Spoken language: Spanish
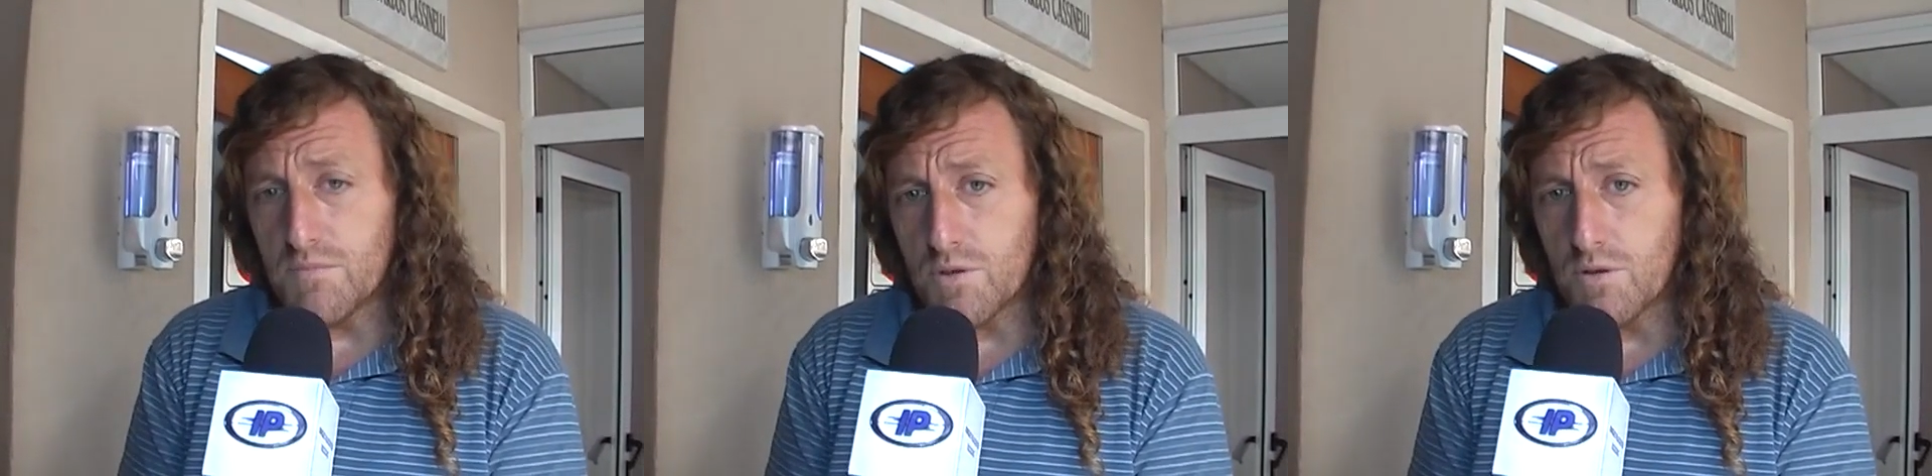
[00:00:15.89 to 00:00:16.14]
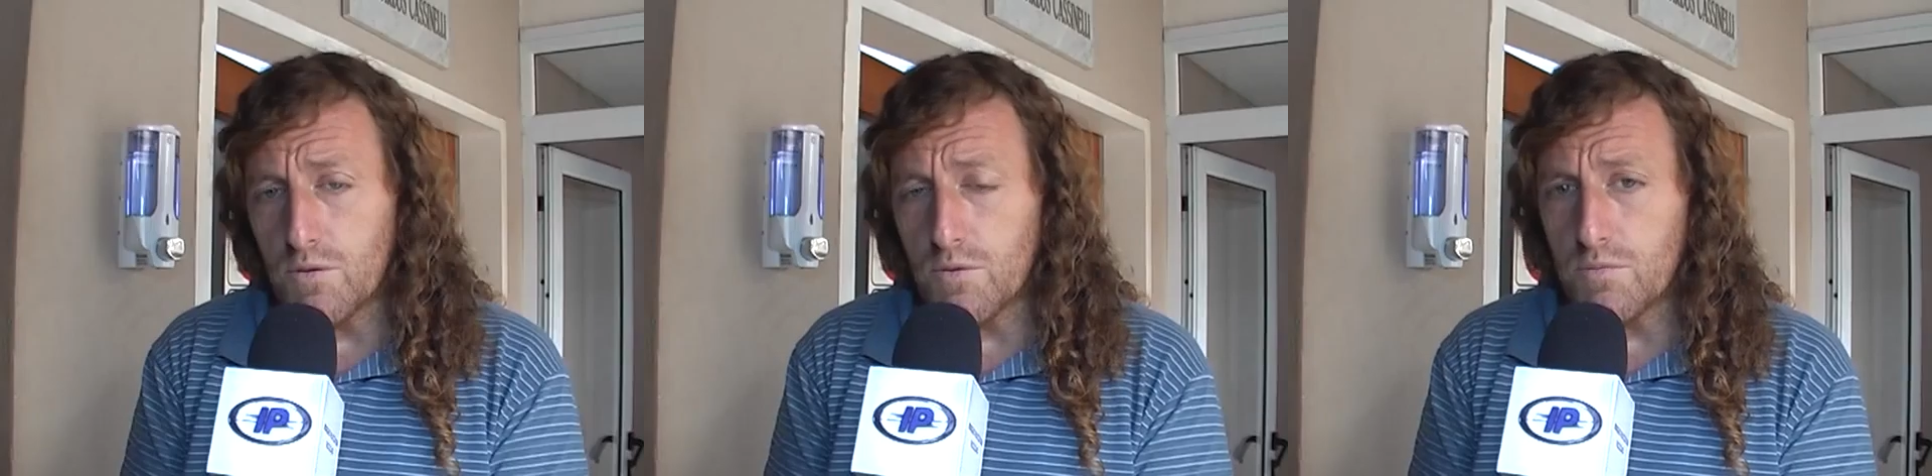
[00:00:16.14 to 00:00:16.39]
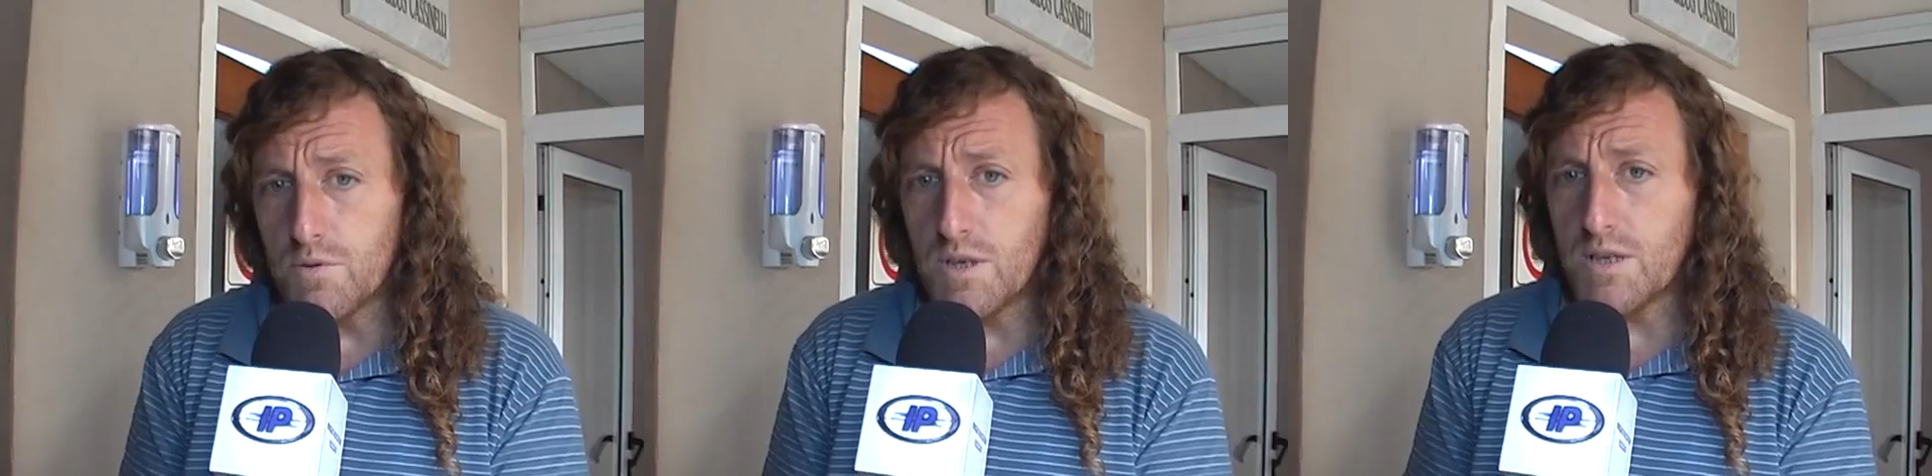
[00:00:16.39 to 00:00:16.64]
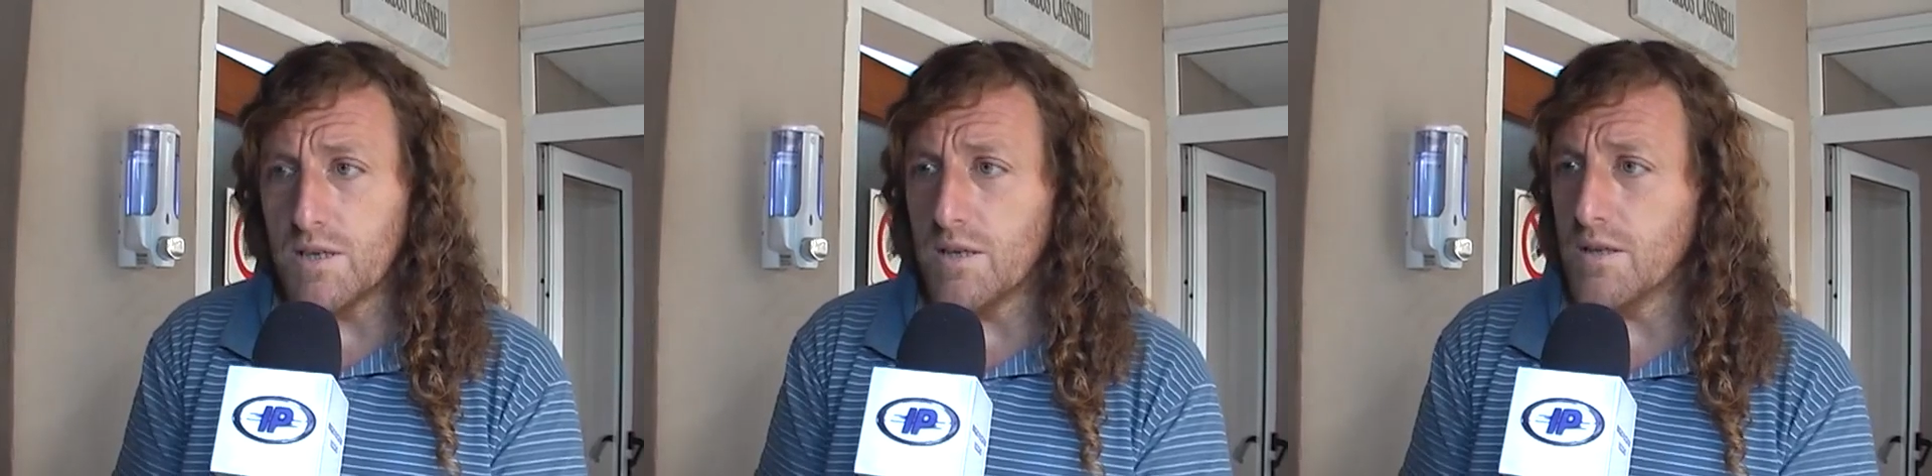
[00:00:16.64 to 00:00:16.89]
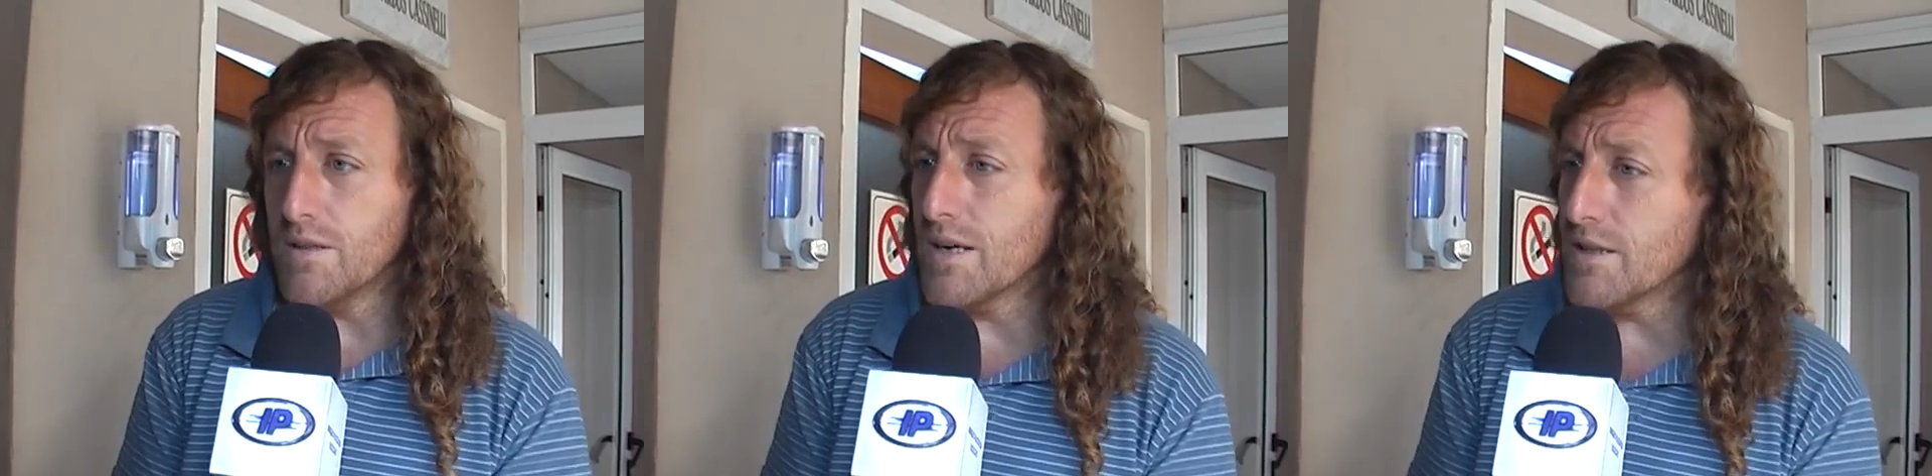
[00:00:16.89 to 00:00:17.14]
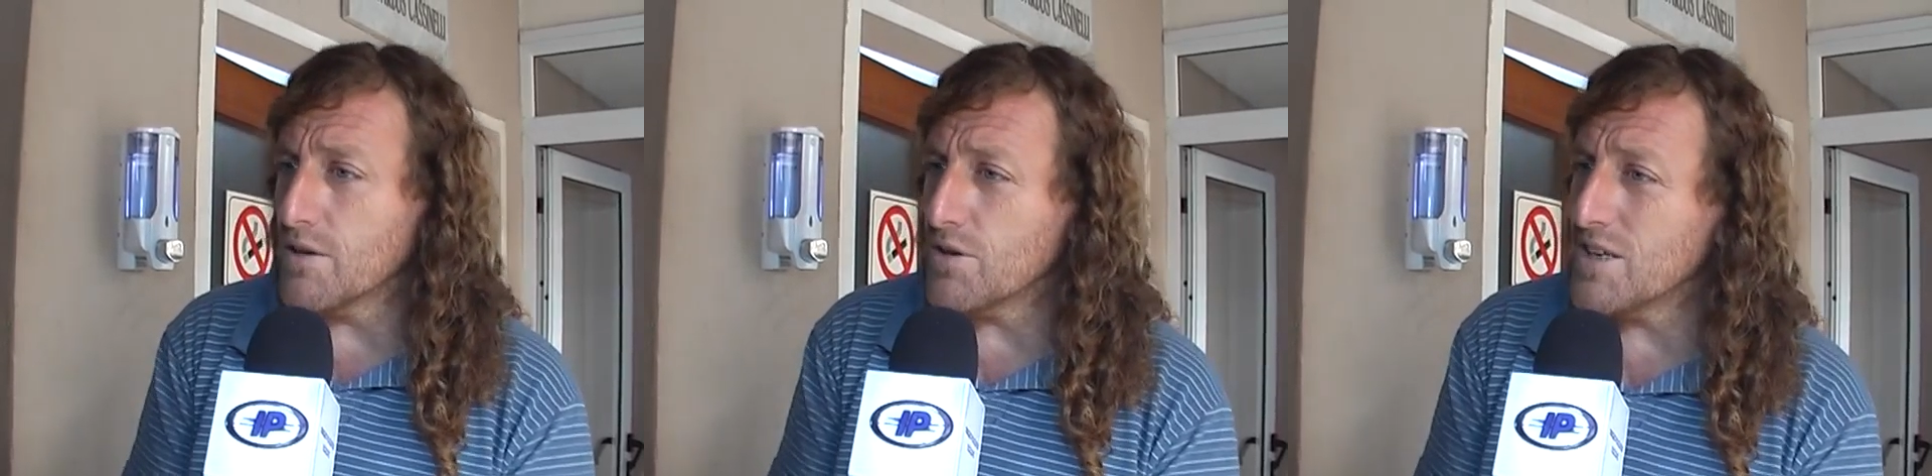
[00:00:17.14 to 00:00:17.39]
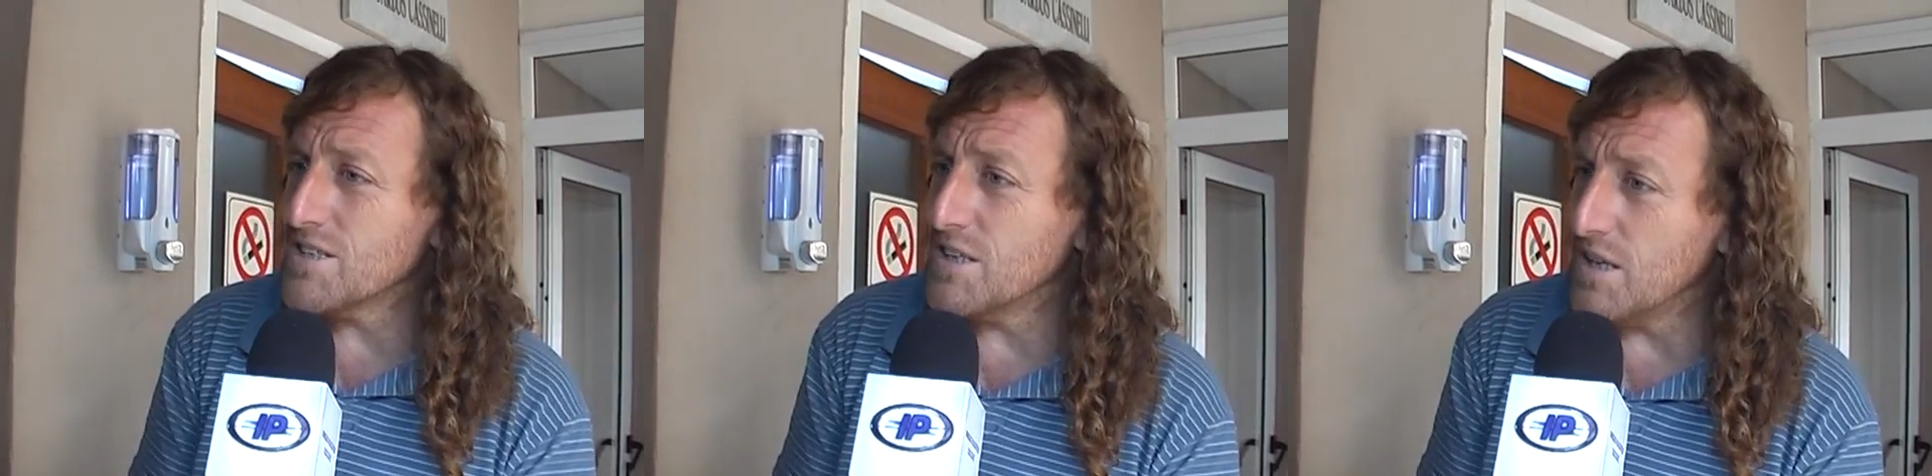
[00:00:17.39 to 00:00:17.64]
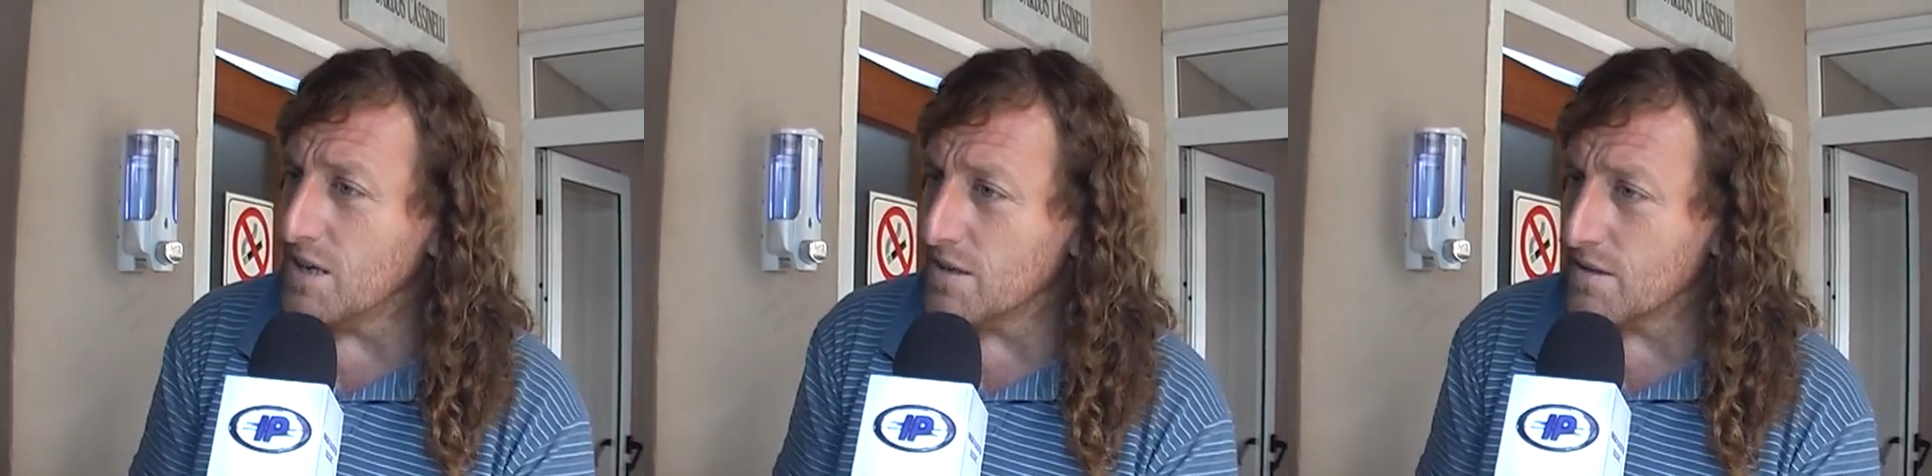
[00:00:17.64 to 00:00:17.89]
yo dije de categoría
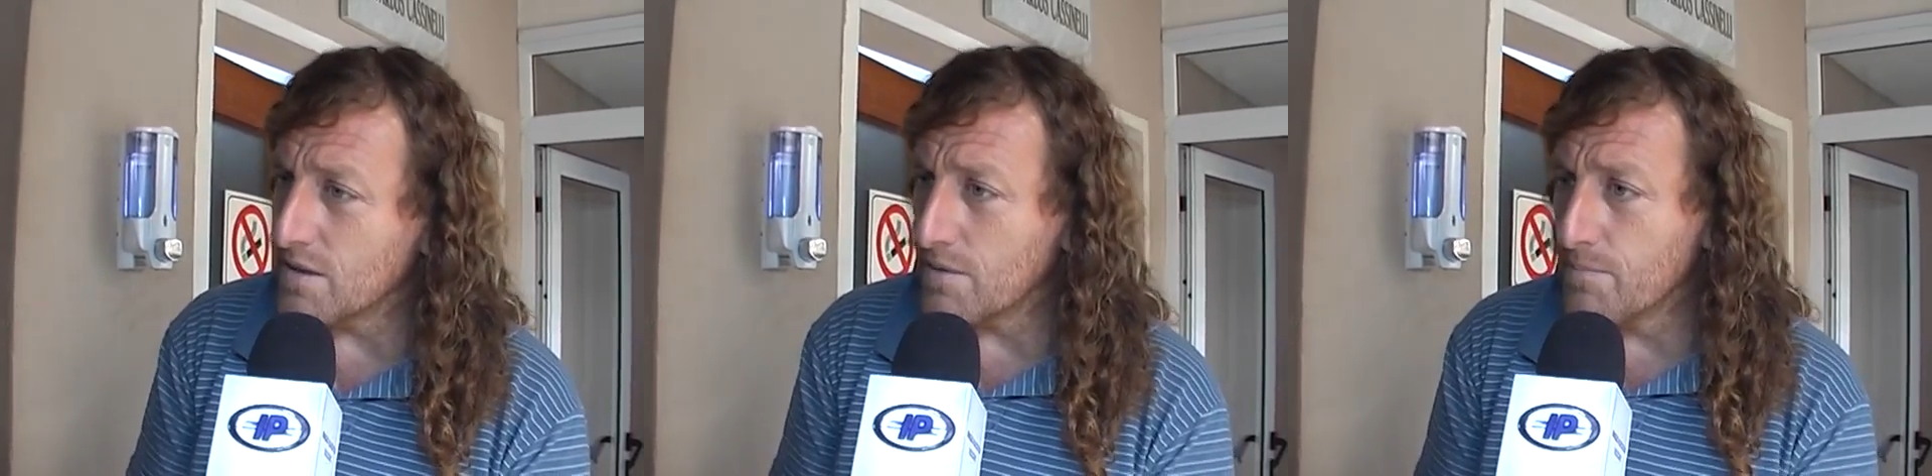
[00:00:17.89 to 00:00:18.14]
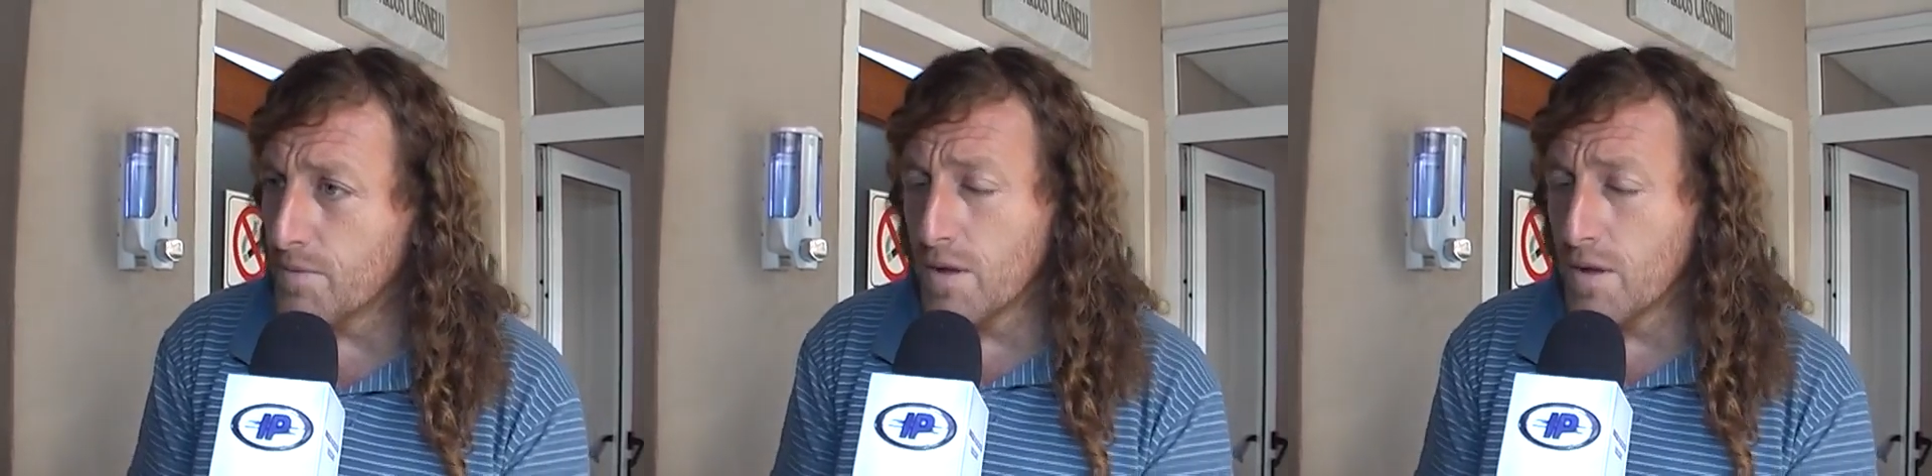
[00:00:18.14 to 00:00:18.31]
siniestra,